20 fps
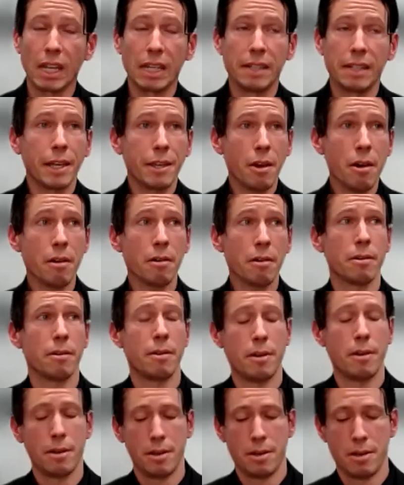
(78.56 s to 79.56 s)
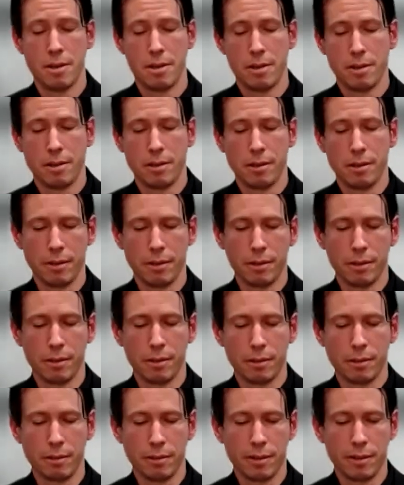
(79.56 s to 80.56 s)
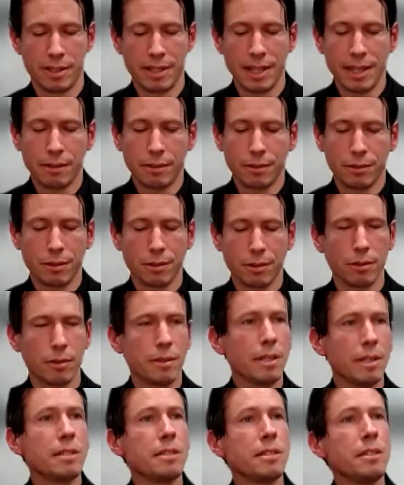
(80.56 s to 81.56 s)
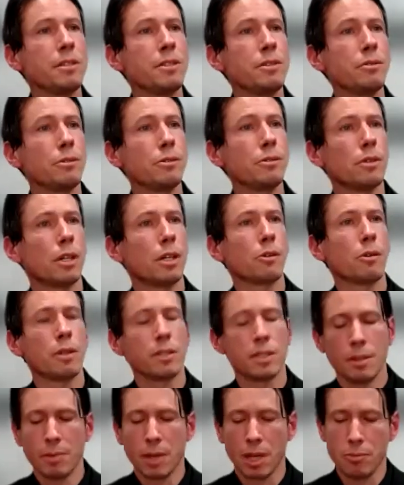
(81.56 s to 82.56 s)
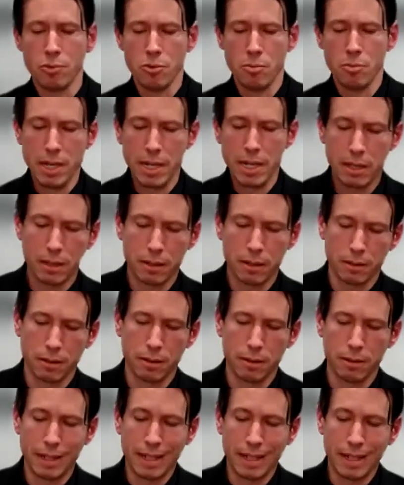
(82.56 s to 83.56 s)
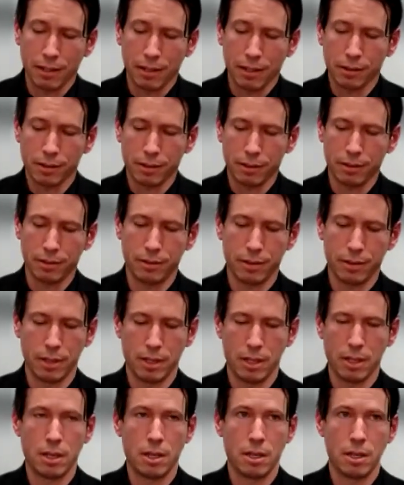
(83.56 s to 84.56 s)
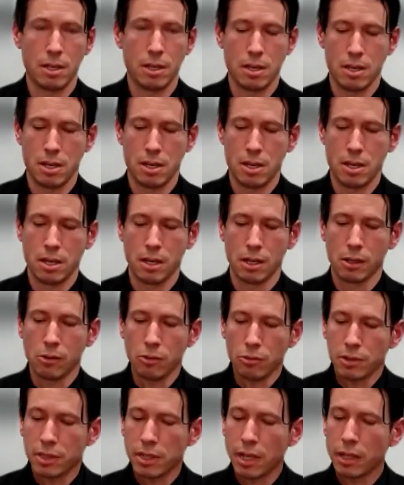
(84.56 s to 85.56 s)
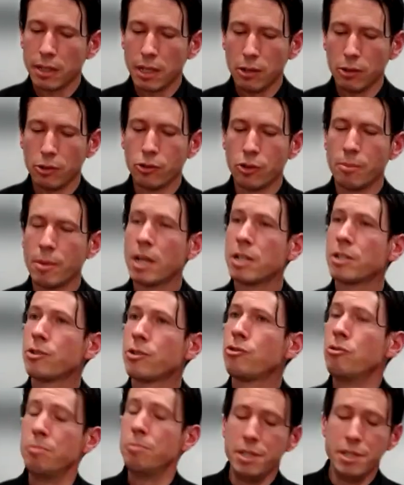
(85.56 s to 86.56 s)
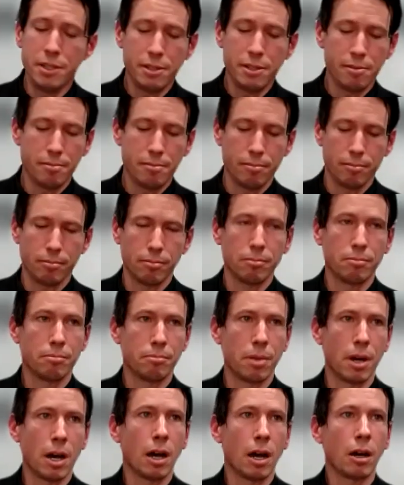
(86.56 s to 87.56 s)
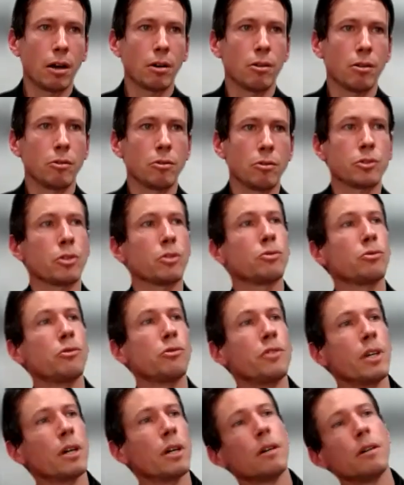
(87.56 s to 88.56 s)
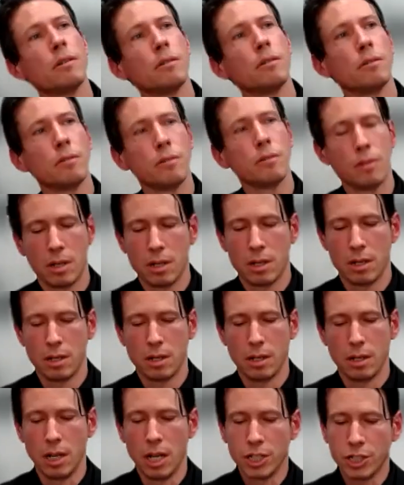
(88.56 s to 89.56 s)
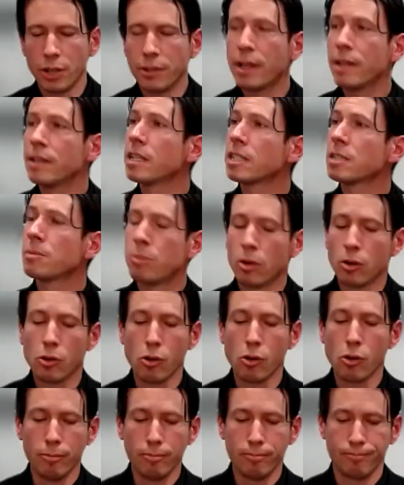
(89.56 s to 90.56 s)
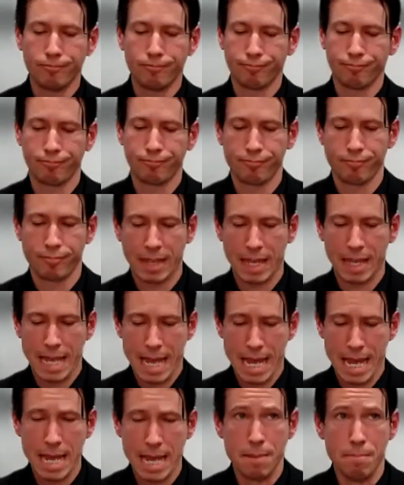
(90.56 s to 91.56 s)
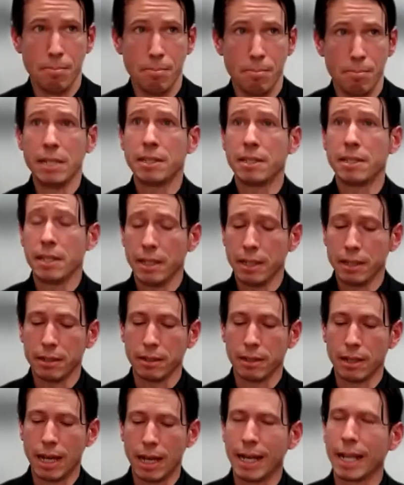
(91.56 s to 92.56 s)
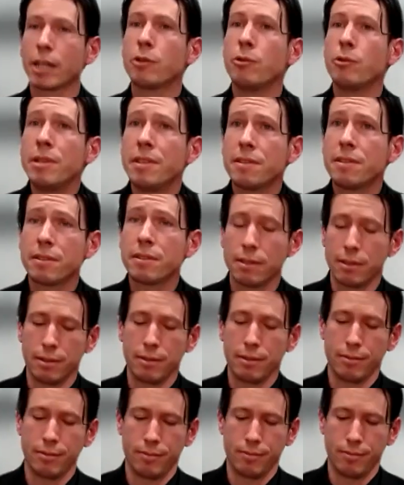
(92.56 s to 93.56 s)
D'ailleurs, cette décision de la Troisième République naissante concernait le dommage subi par, on s'en souvient, la jeune Agnès Blanco, blessée à la cuisse